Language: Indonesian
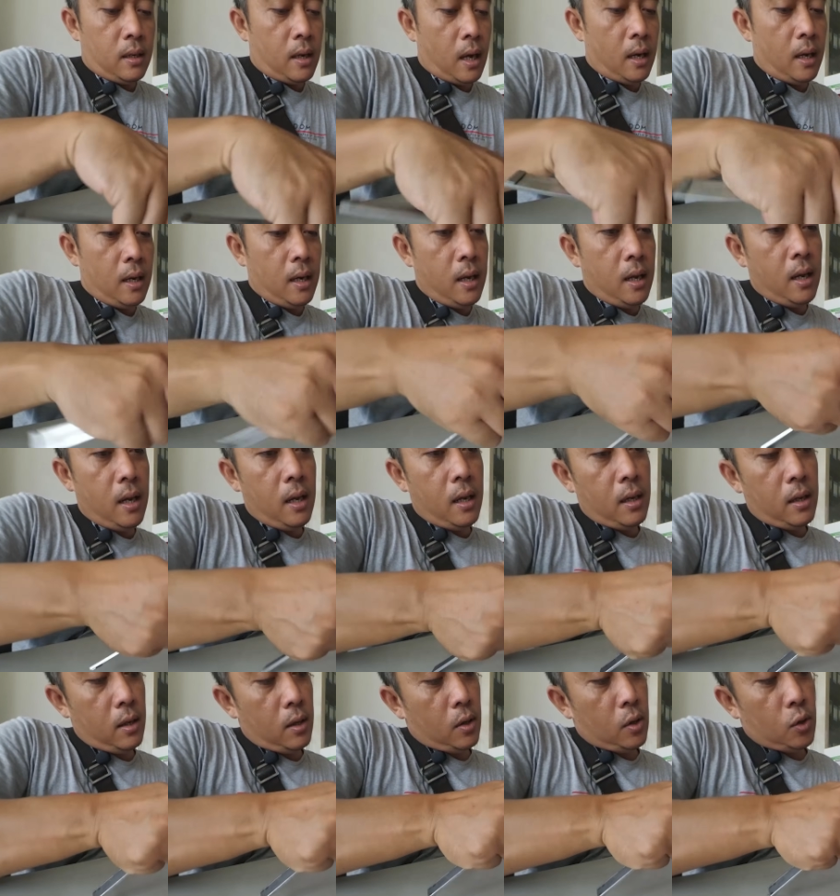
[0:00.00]
dan ini
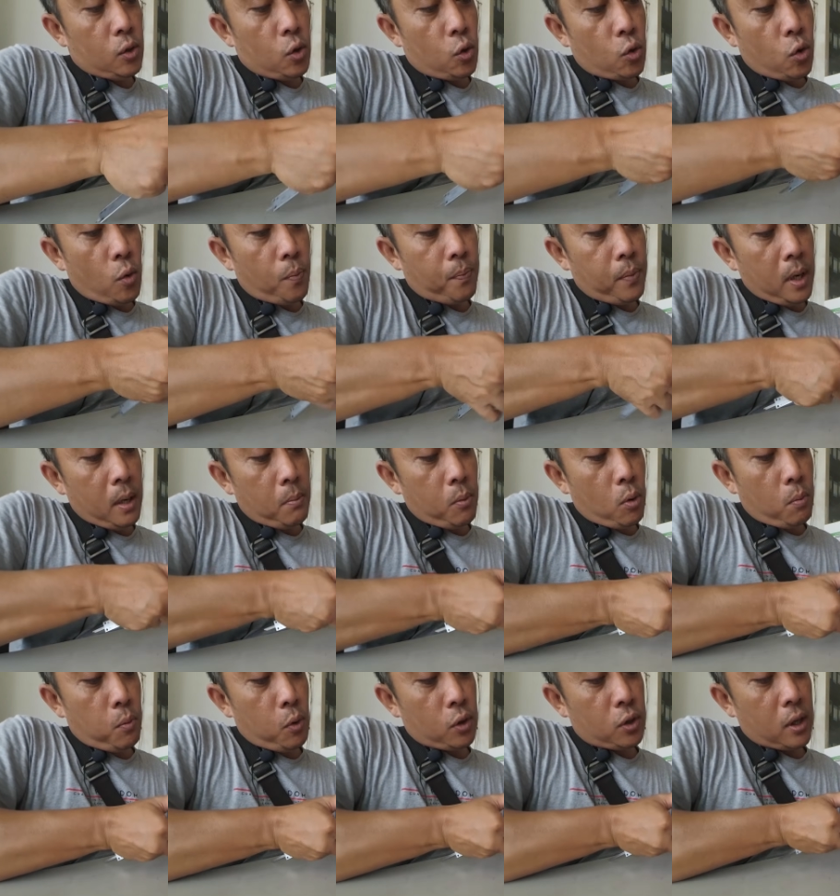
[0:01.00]
cukup
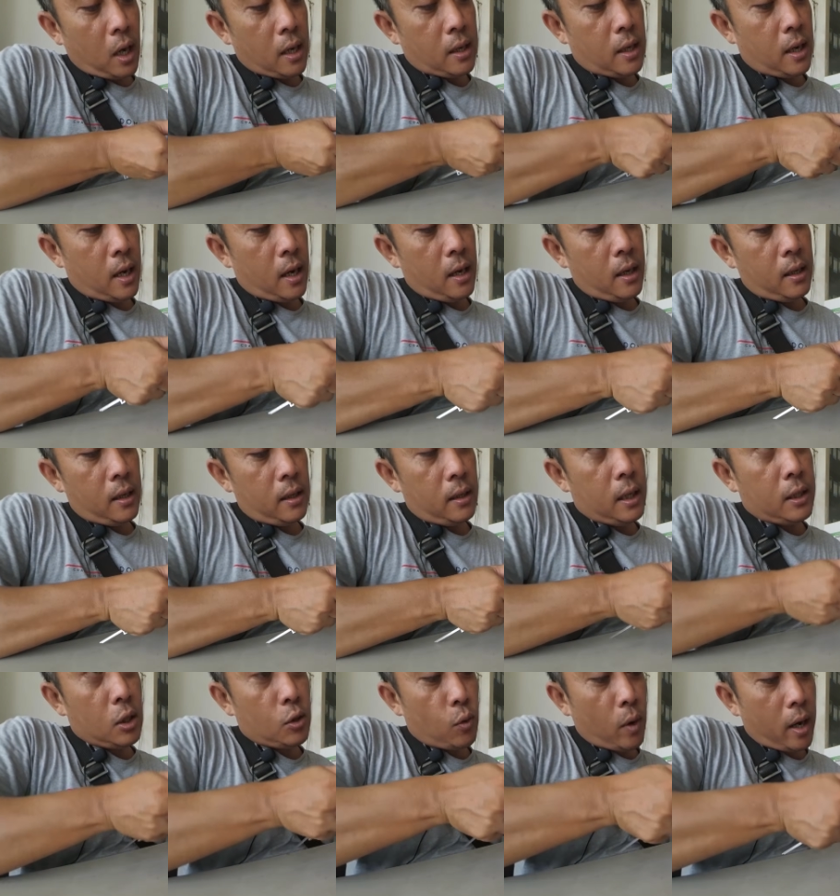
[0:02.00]
dibubut saja
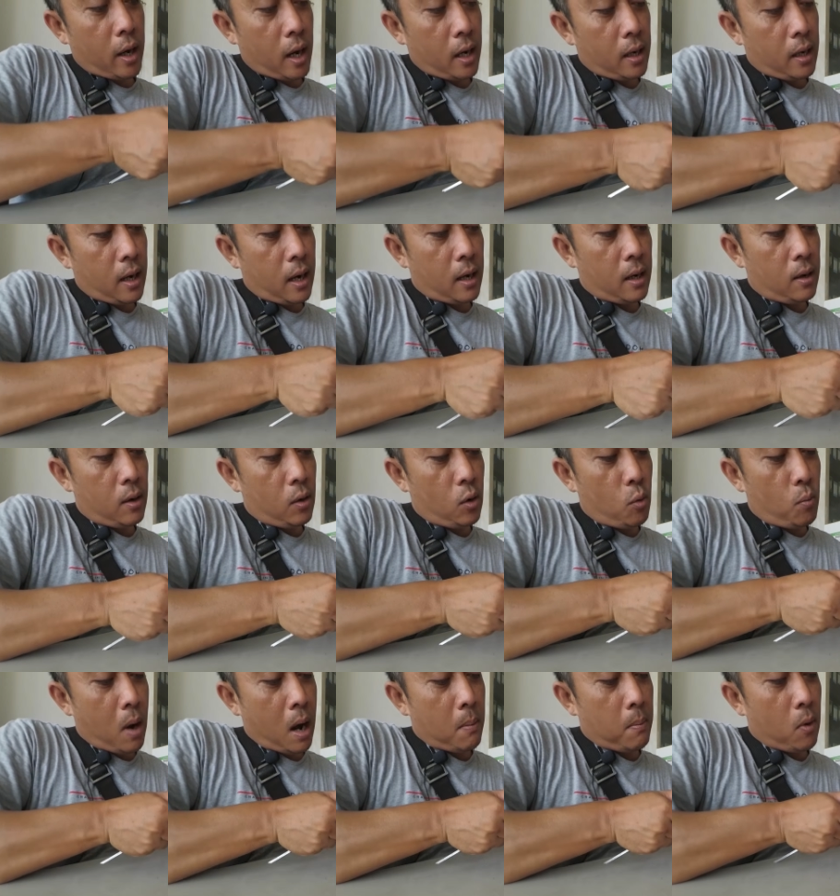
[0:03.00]
disesuaikan dengan
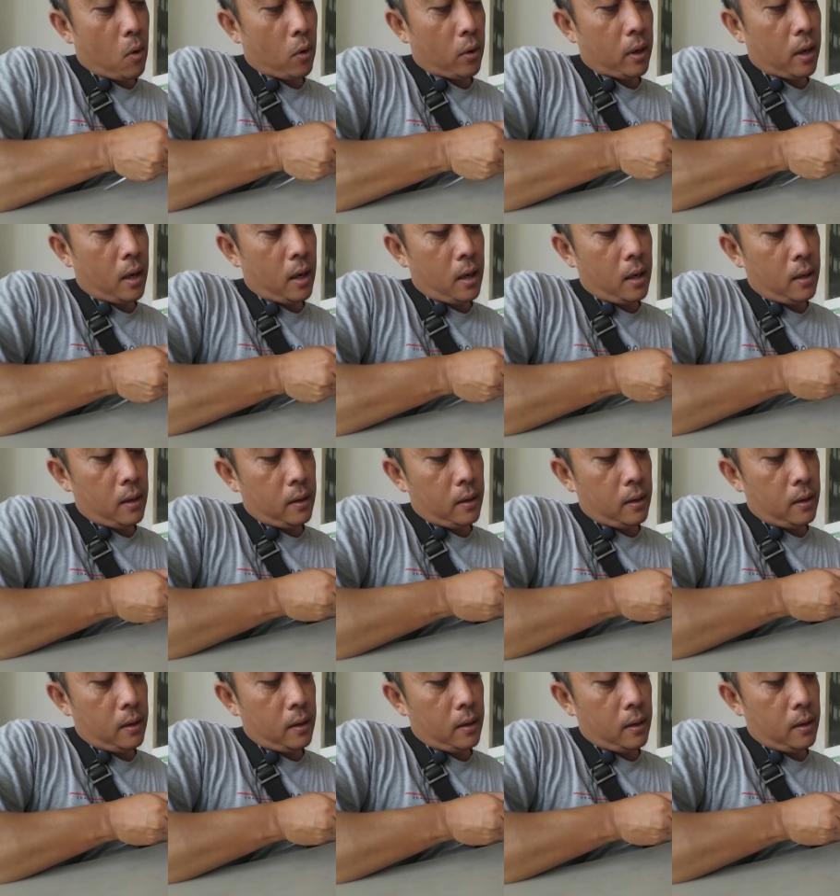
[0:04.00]
lubang bloknya